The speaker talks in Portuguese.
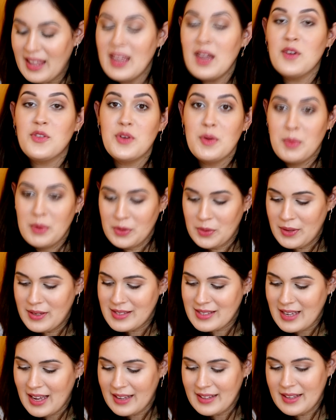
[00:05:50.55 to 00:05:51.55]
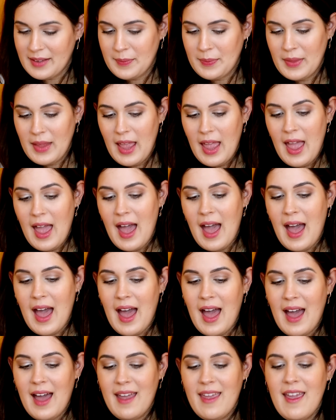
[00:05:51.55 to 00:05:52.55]
e eu fui muito riscada.
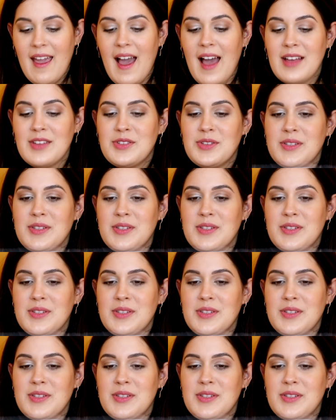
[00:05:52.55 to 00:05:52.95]
Aí a